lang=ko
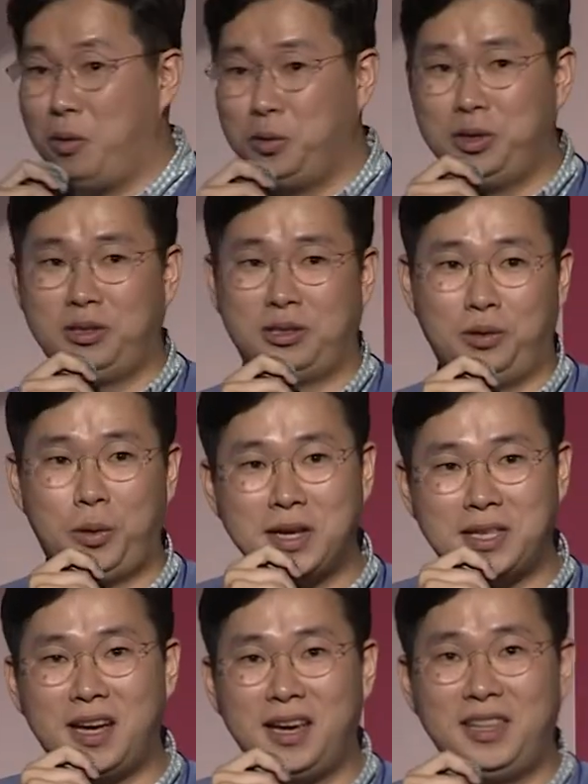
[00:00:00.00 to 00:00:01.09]
오늘 그
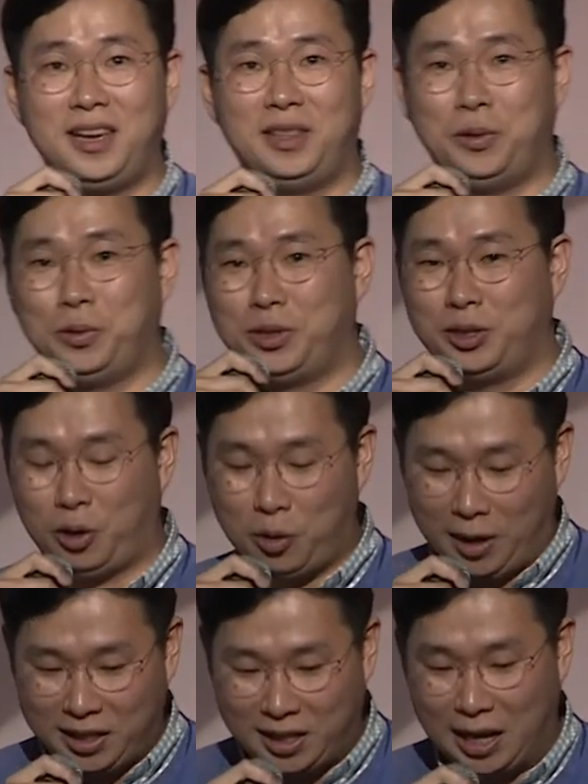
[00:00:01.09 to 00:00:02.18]
회사에 대한 내용들을 더
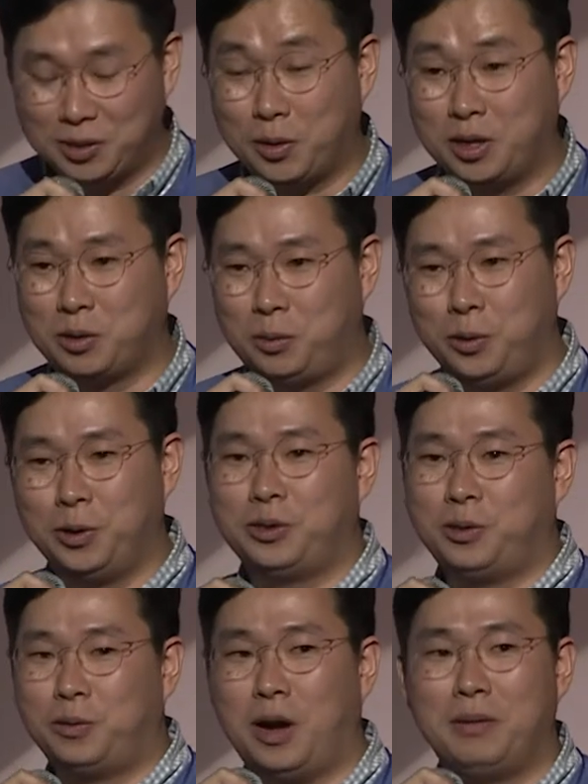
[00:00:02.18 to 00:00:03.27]
많이 가져와서
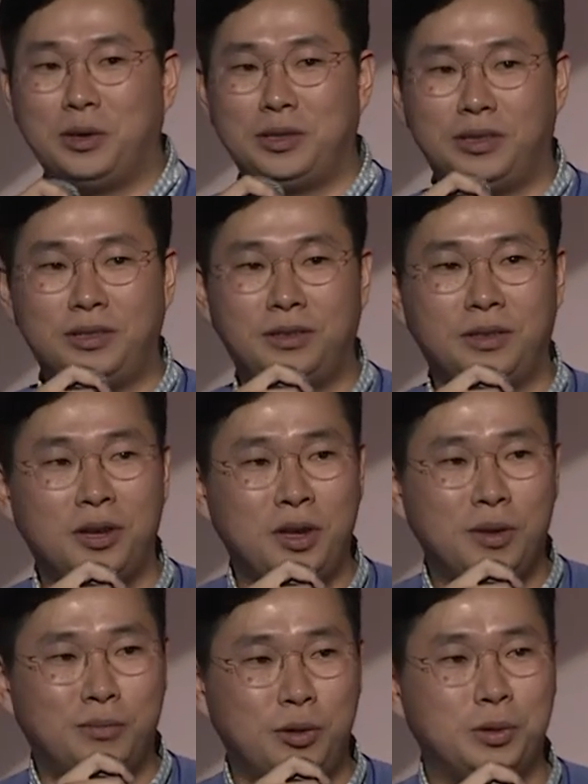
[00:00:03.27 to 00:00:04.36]
보여드리고 하면은
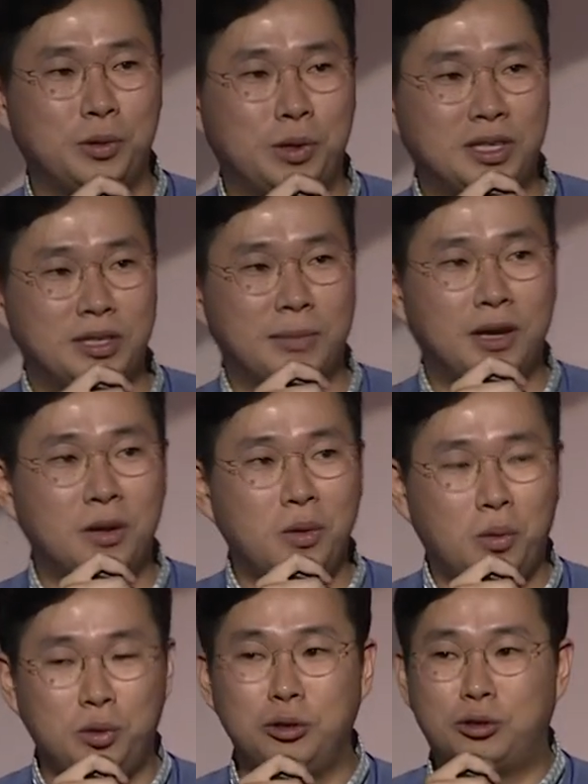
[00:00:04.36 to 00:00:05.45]
물론 좋겠지만
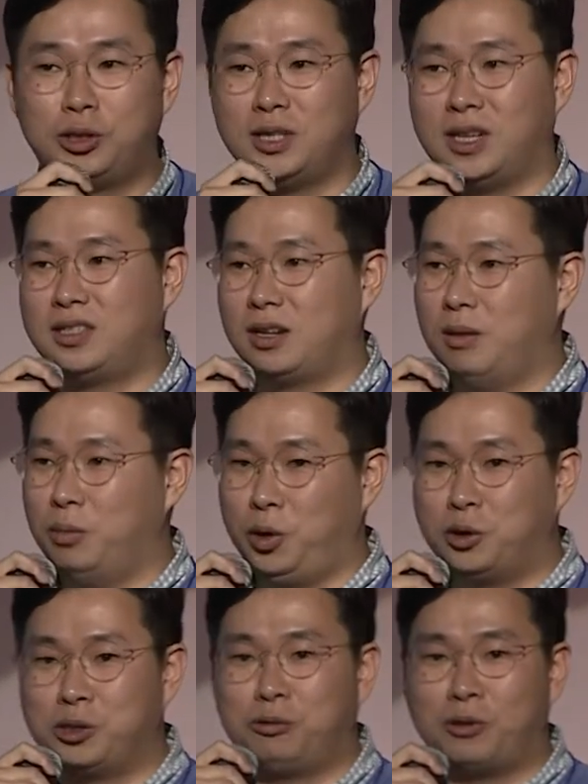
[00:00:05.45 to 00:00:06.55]
오늘 주제 자체가 뭐
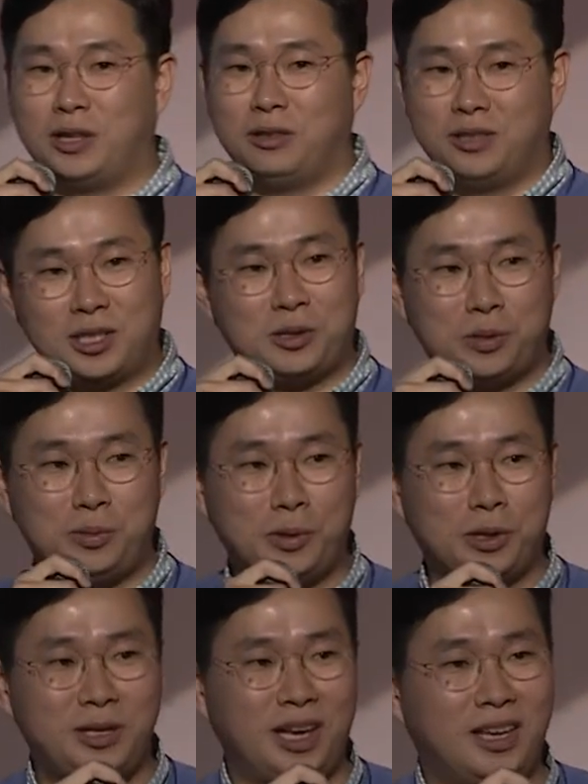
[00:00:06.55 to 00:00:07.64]
역직구라든지
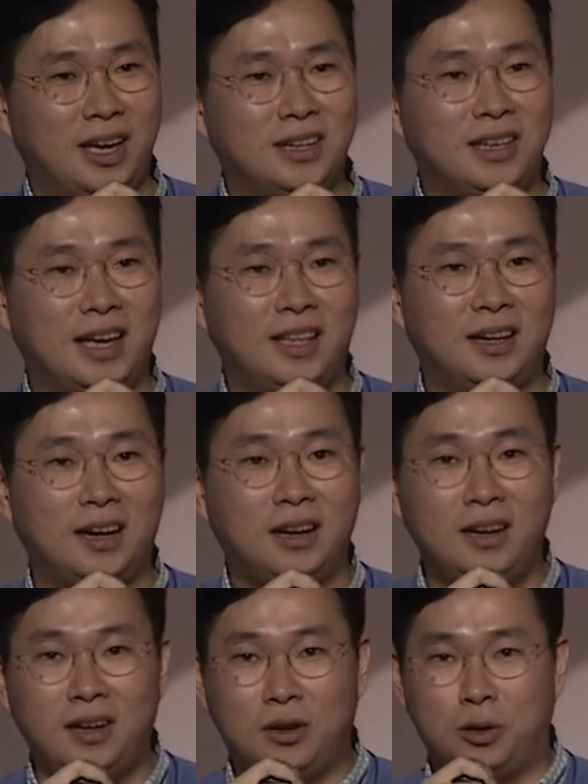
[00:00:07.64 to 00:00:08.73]
크로스보더를 얘기하는 게 아니라
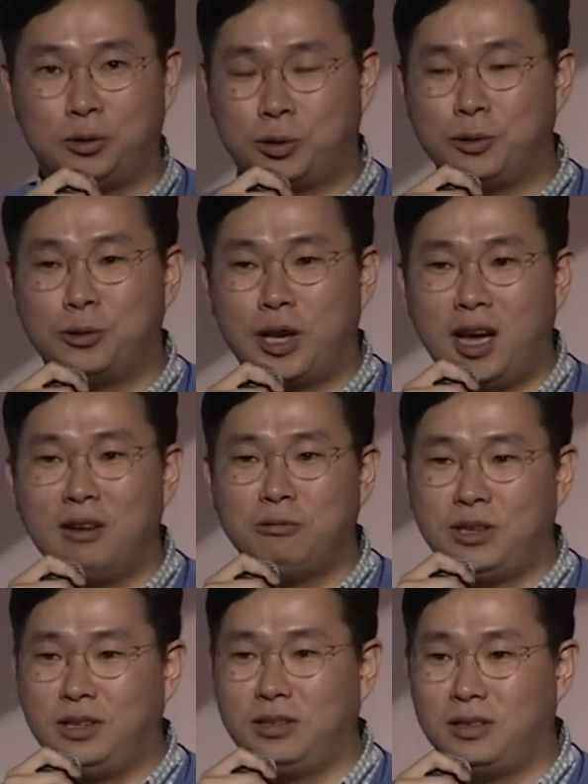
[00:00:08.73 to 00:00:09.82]
어, 중국의
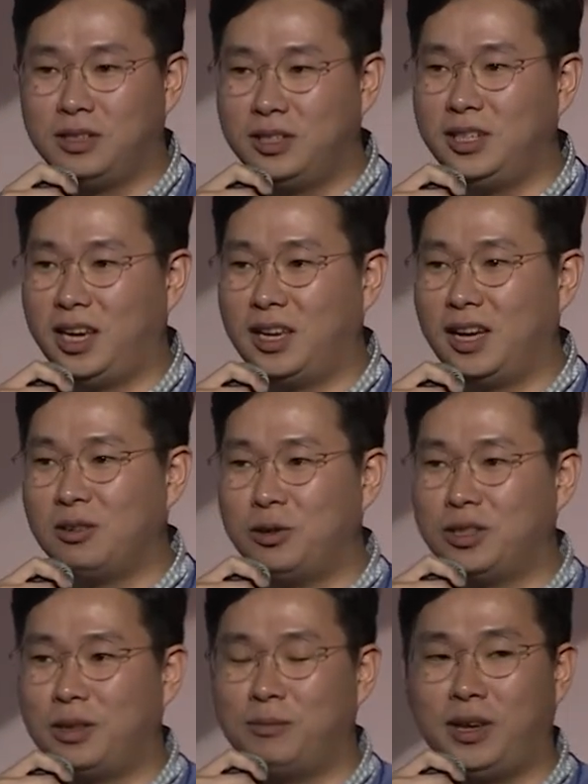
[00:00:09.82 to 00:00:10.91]
한국인을 얘기하는 거기
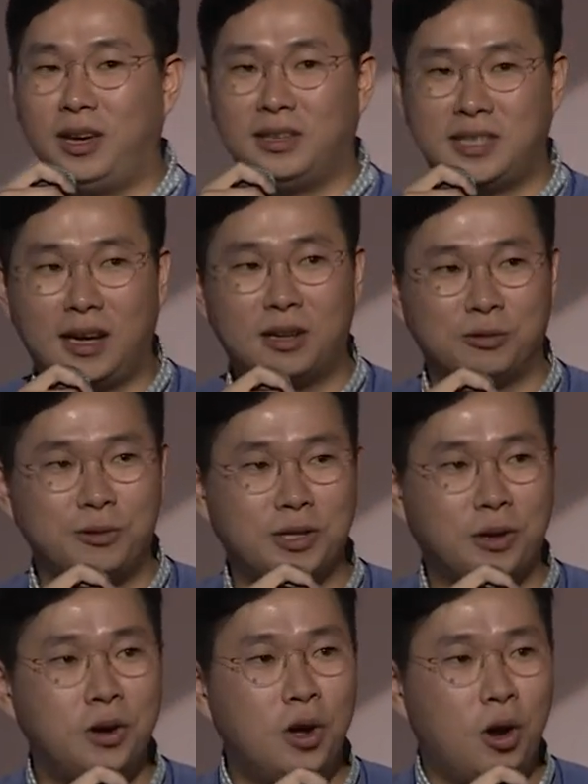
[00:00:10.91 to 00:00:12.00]
때문에 제가
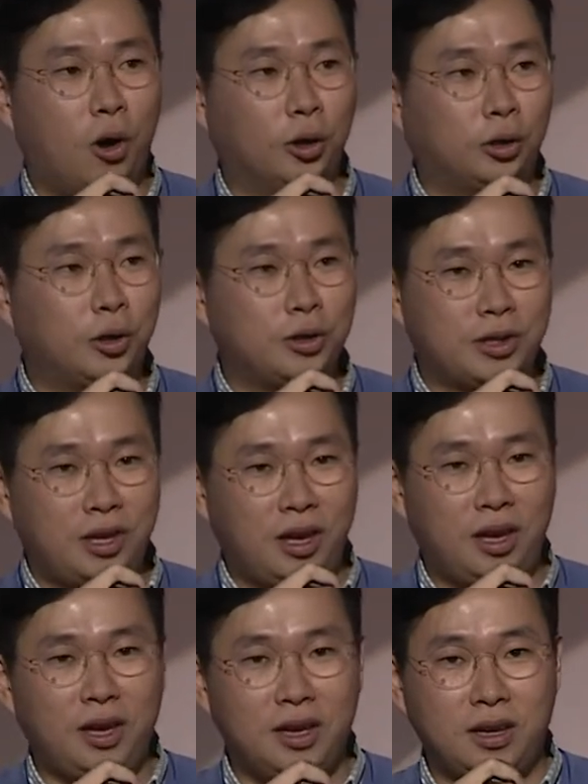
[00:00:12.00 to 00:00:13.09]
중국에서
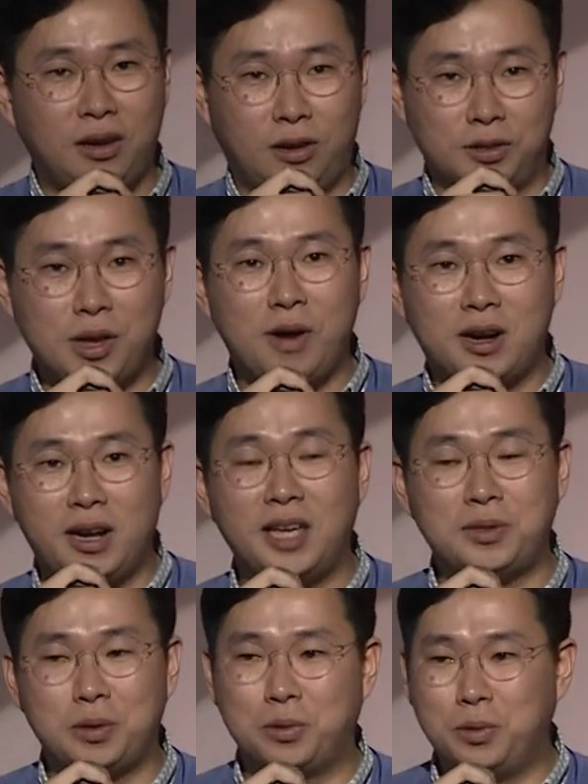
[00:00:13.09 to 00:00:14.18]
어떻게 어, 생활을
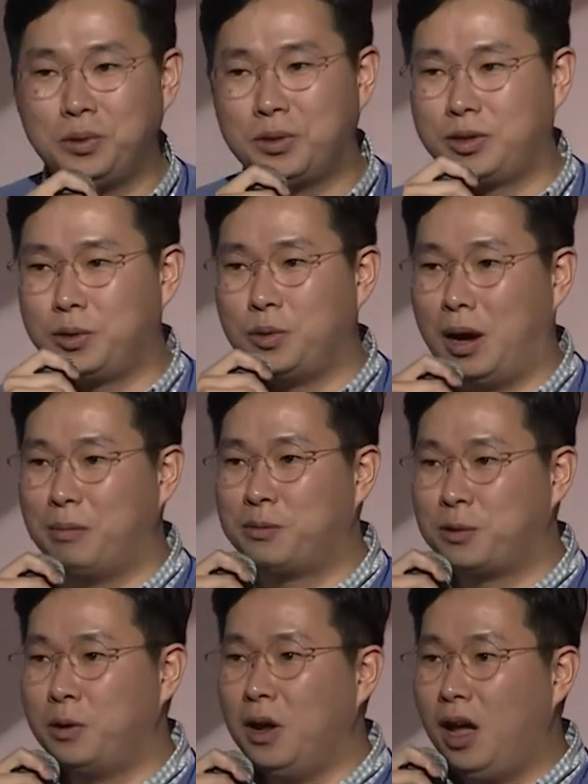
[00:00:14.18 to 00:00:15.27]
했었고 그리고
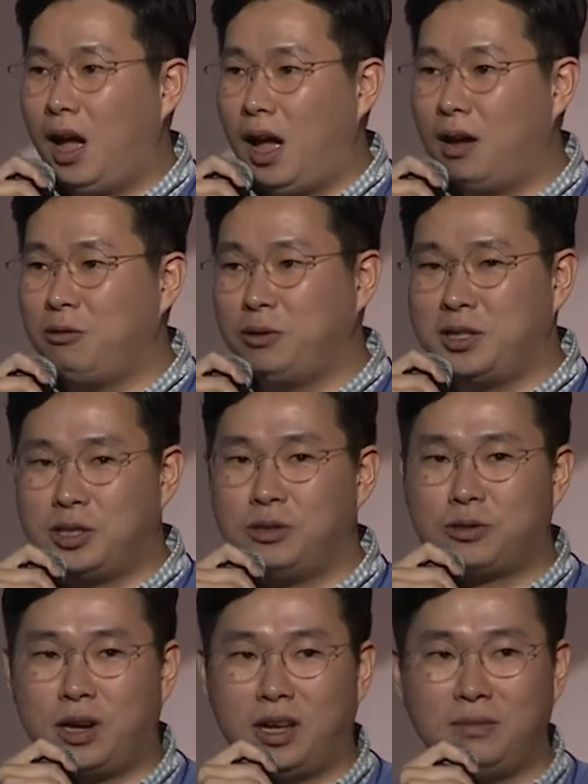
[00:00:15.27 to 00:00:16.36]
앞으로 한국에
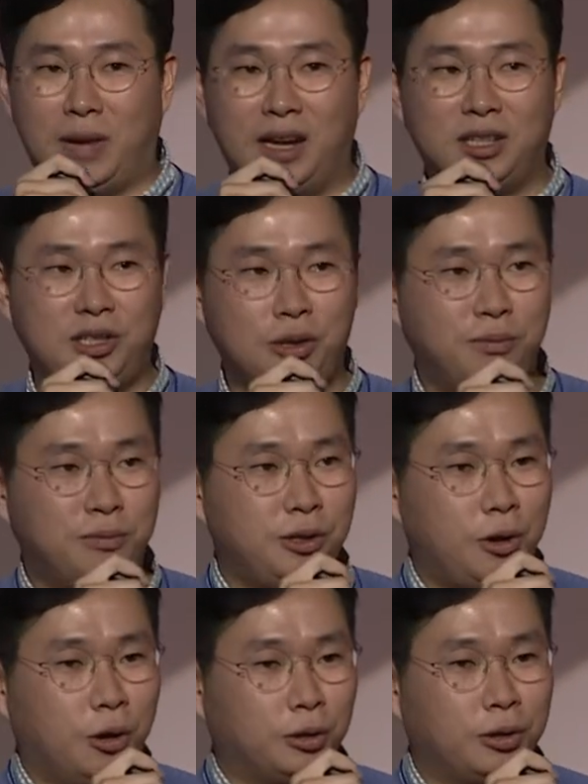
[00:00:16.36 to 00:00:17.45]
진출하는 많은 기업분들이
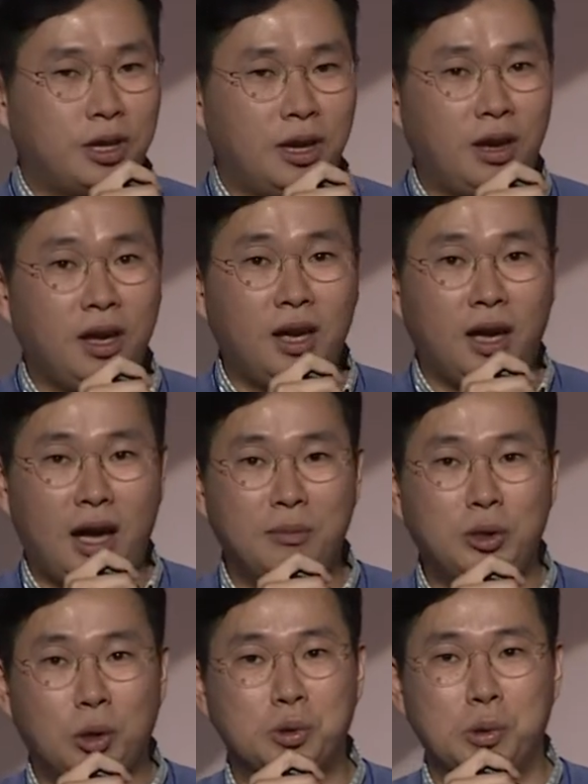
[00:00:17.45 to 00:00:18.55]
어떻게
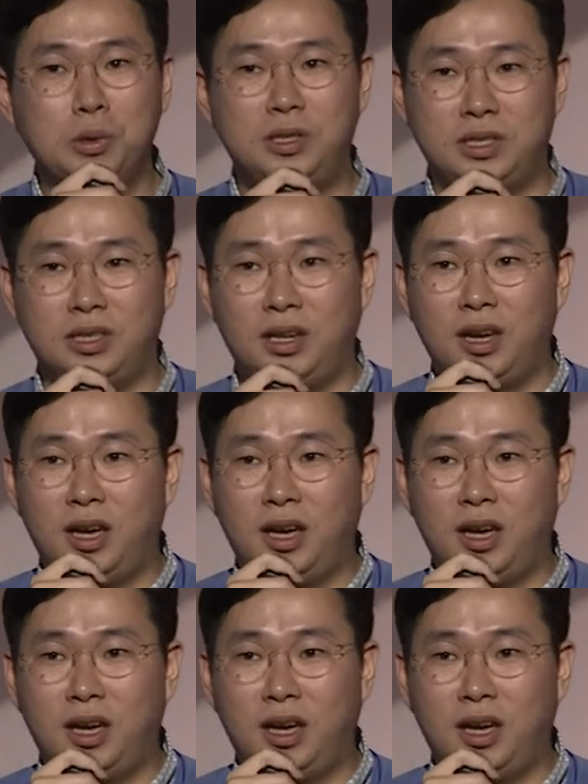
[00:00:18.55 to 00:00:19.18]
하면 더 좋을지에